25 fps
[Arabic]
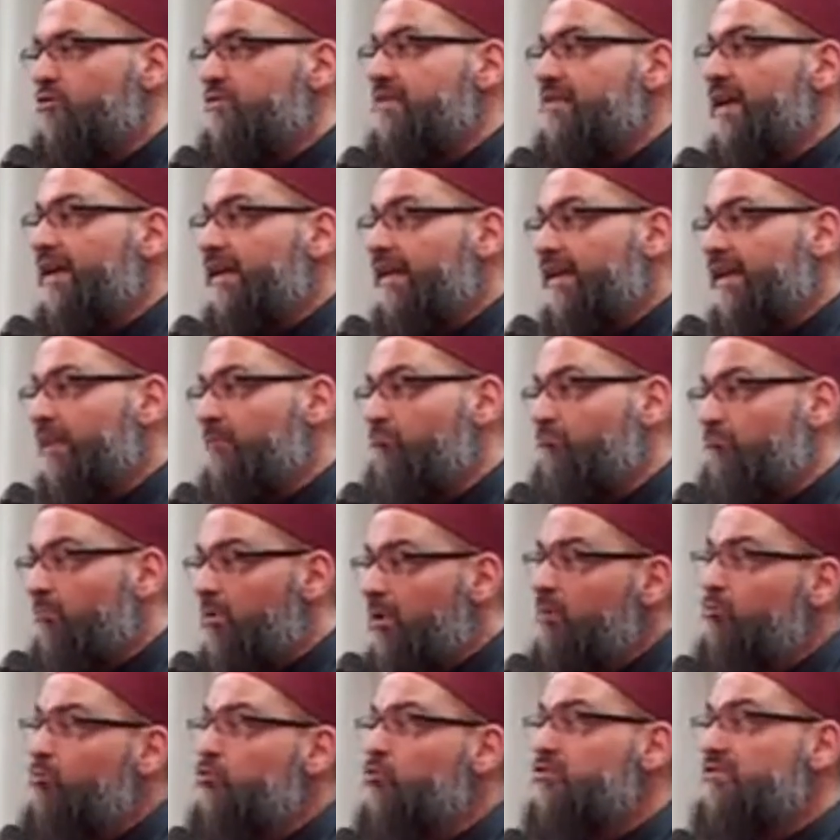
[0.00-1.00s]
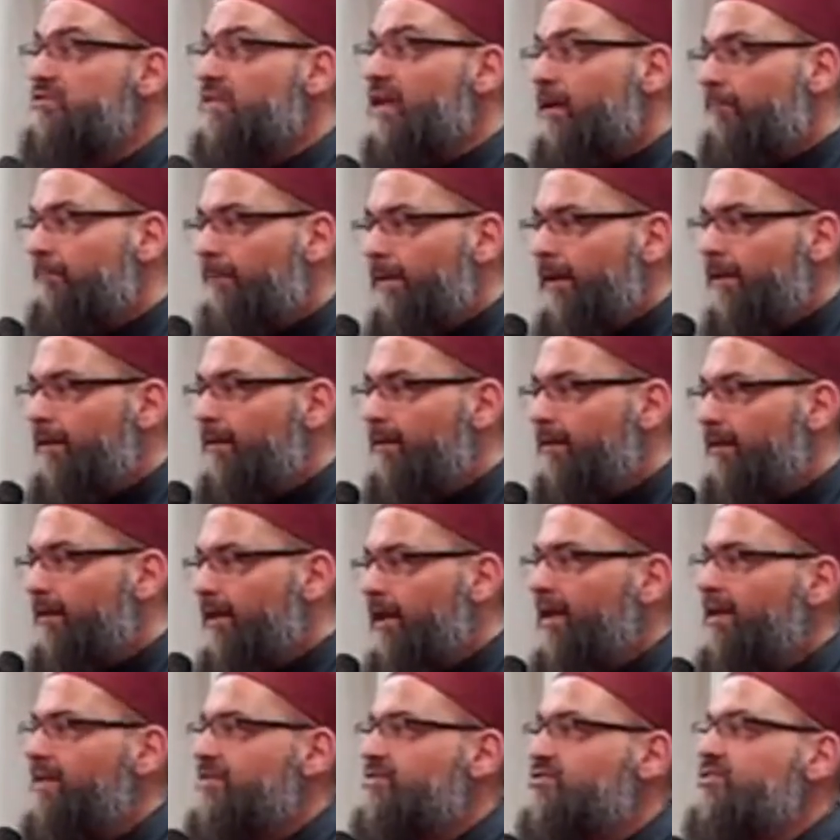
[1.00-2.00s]
زينب بالمستقبل
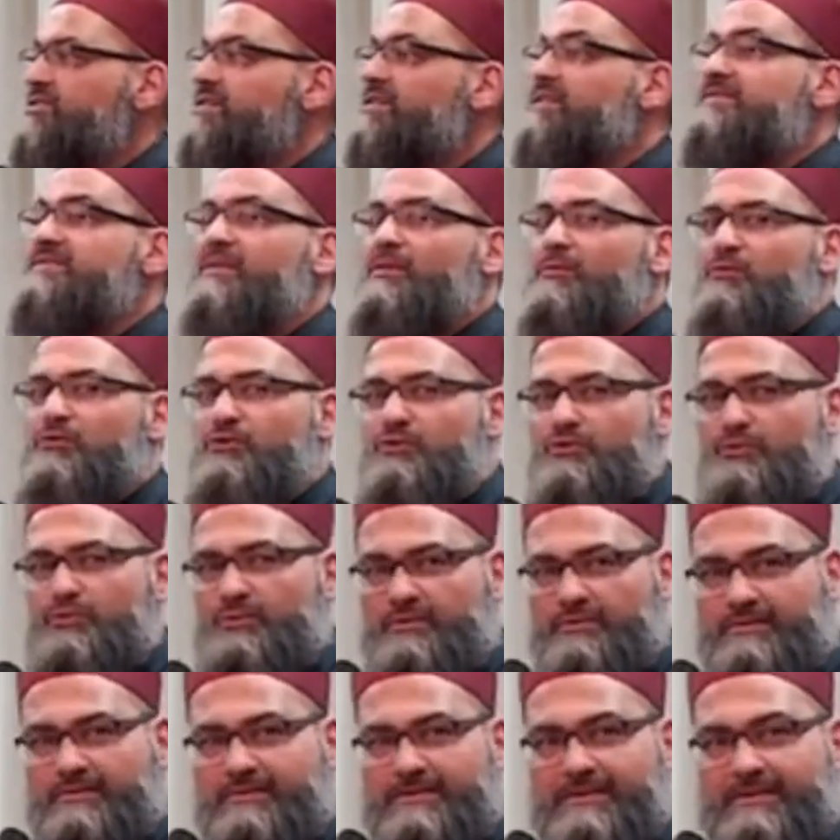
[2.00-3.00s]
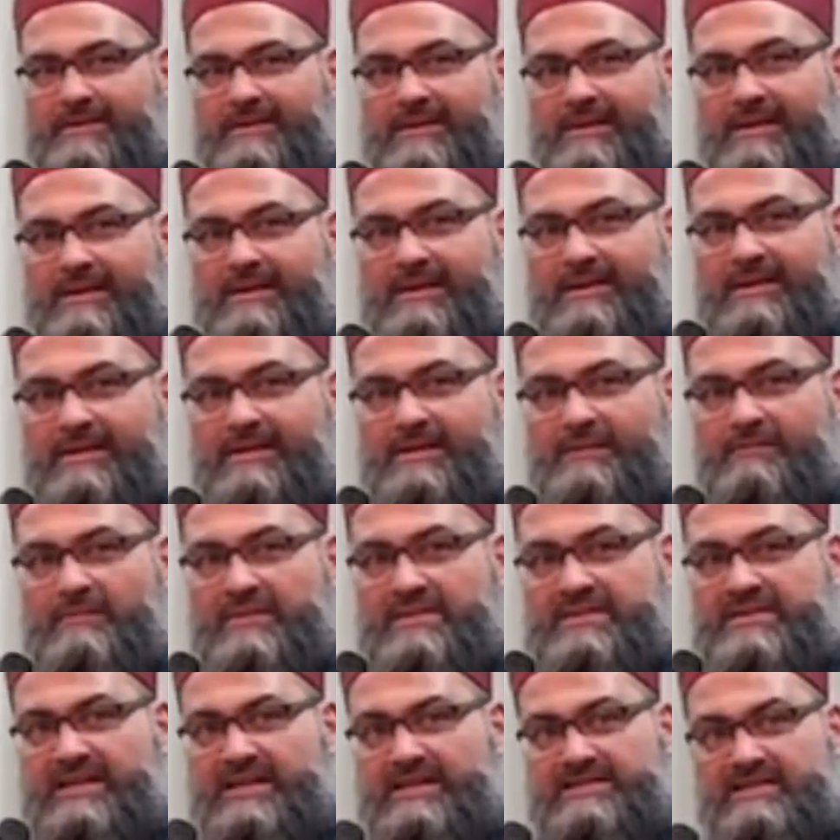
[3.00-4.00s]
حتصير زوجته
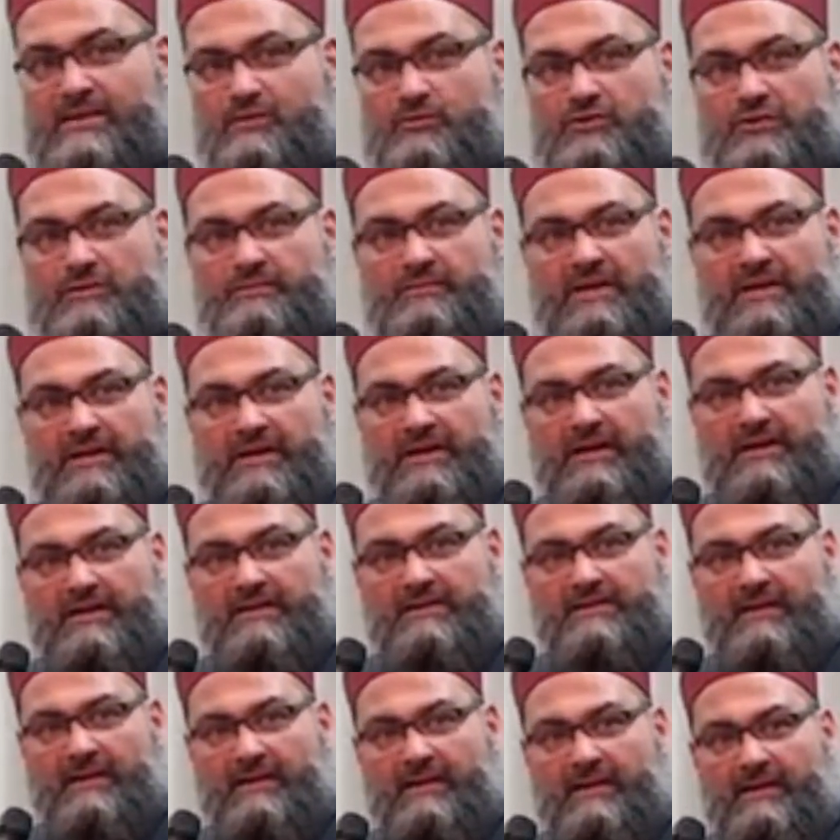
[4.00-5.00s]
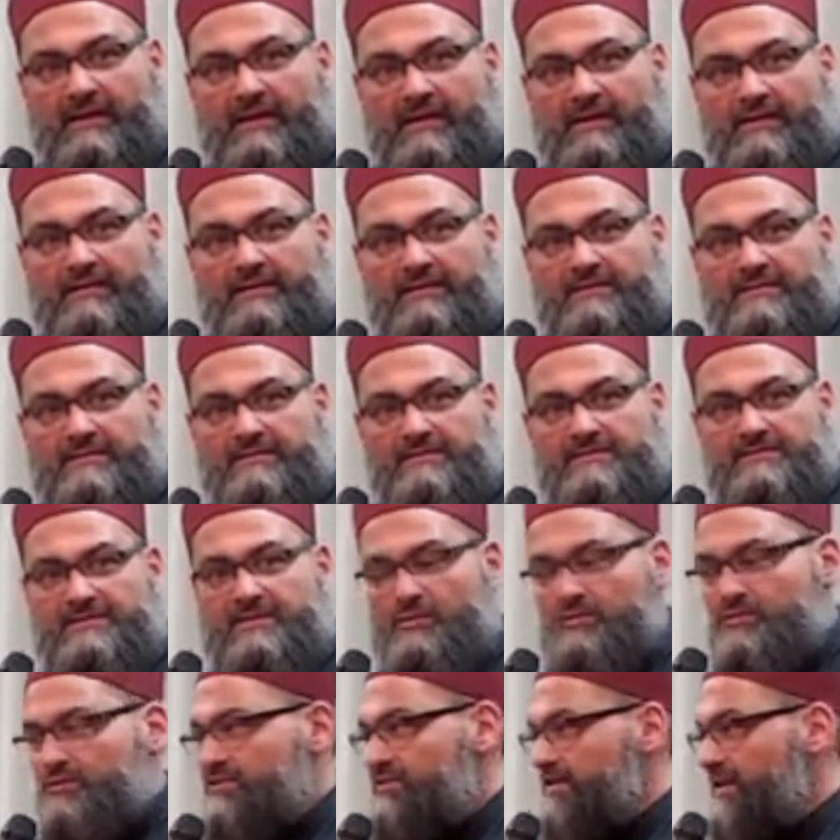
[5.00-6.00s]
بس هي زوجة مين كانت هلا
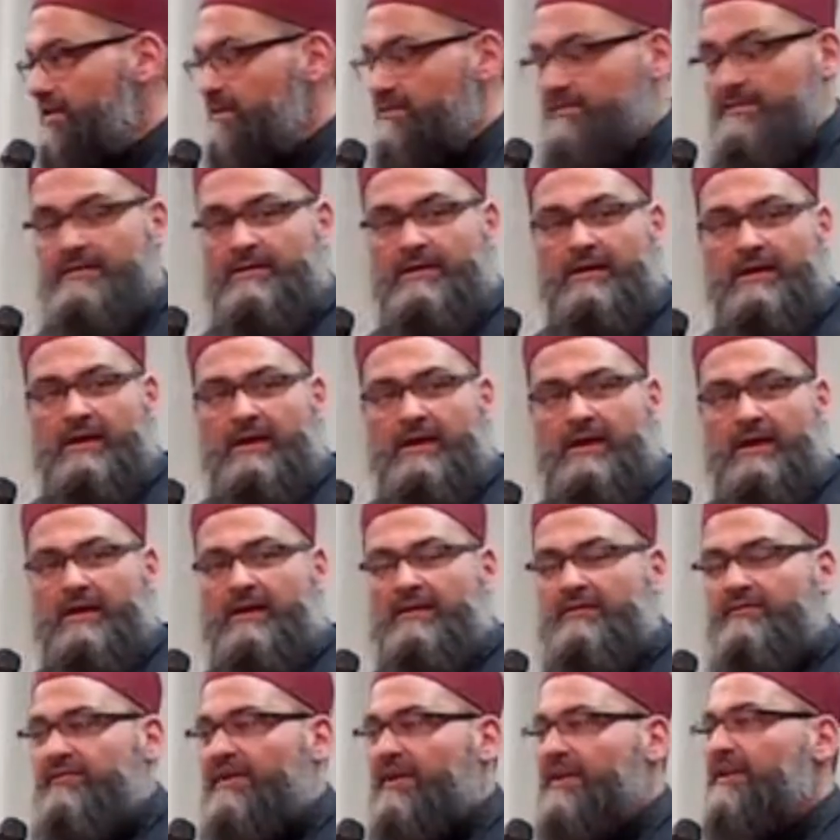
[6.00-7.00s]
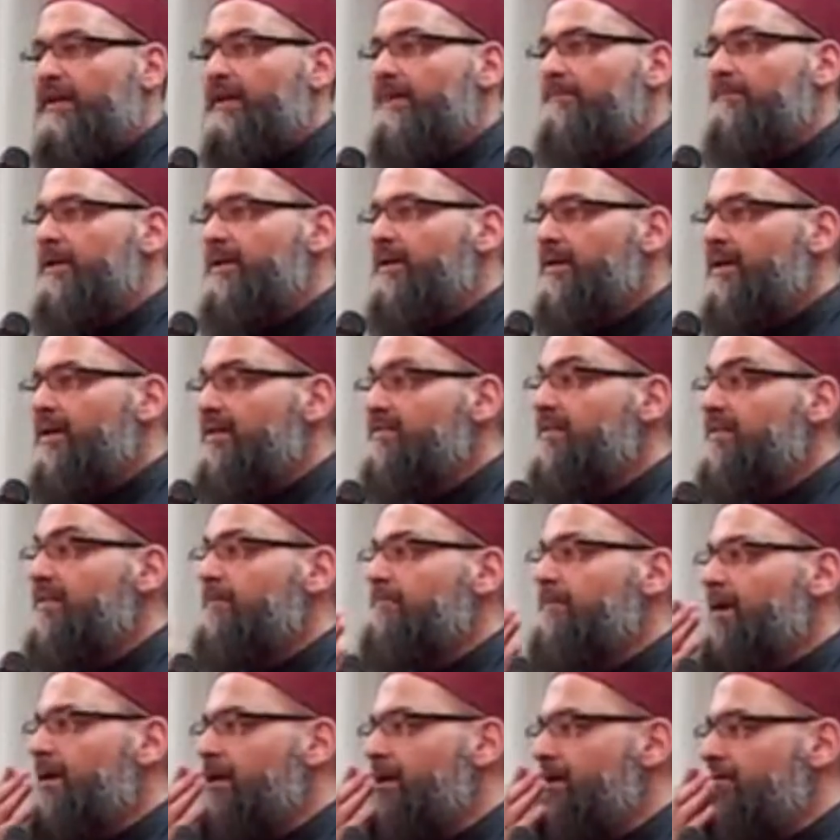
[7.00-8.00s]
زوجة زيد فالنبي كتم
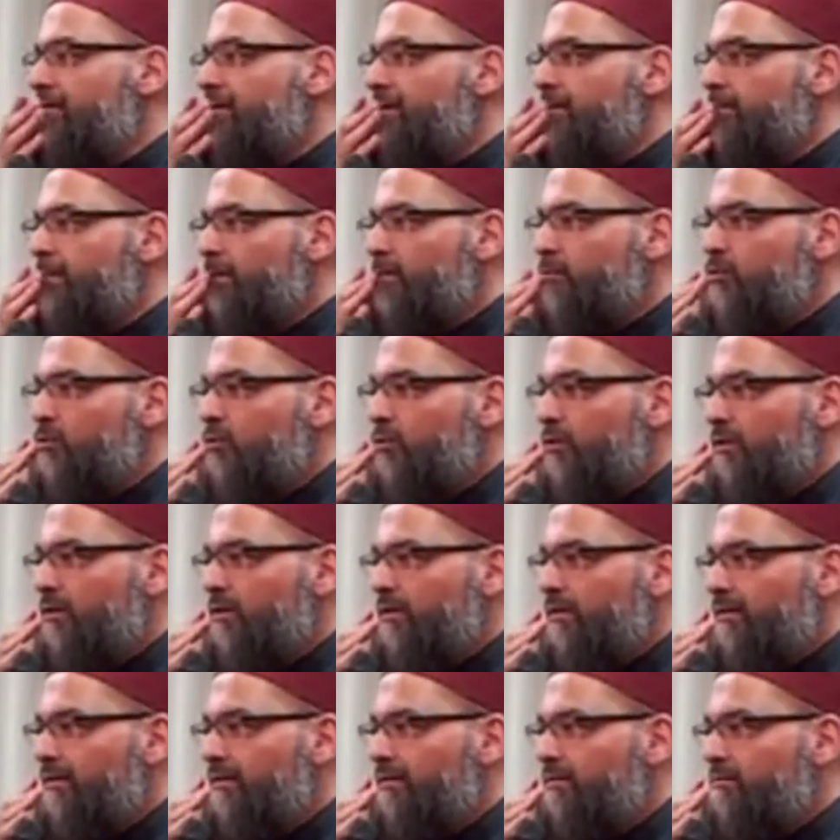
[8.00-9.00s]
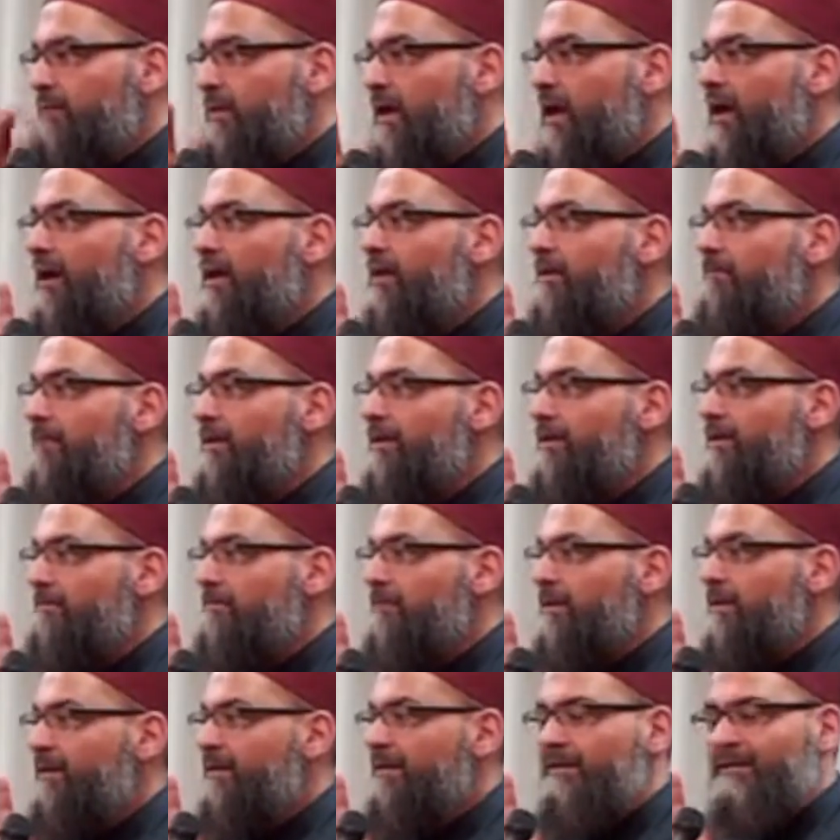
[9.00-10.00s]
هذا الموضوع ما أخبر
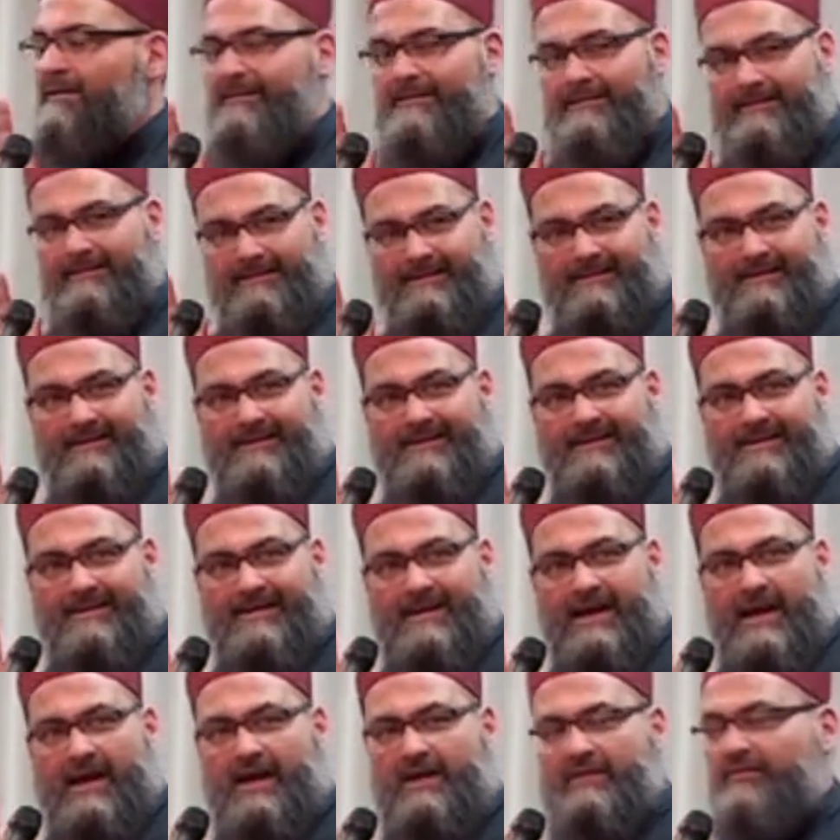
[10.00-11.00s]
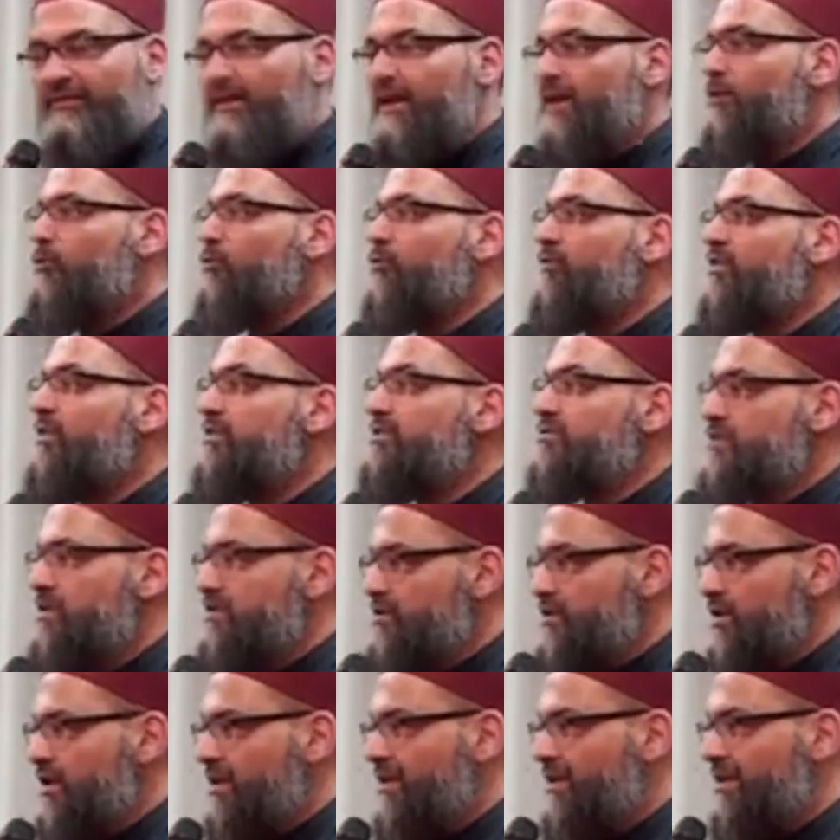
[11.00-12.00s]
به أخفاه في
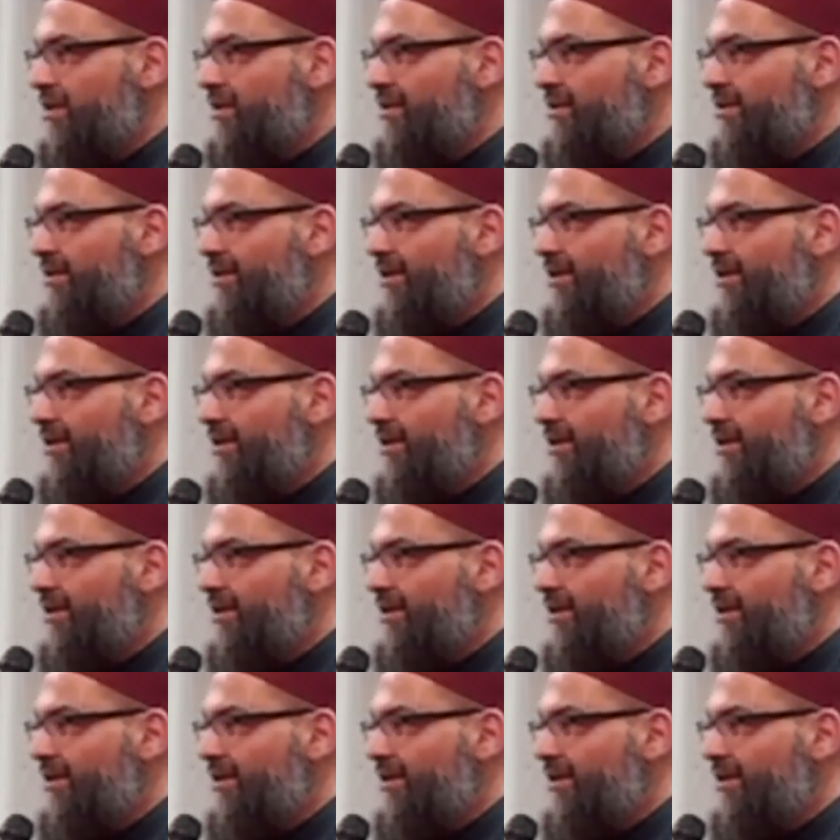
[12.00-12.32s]
صدره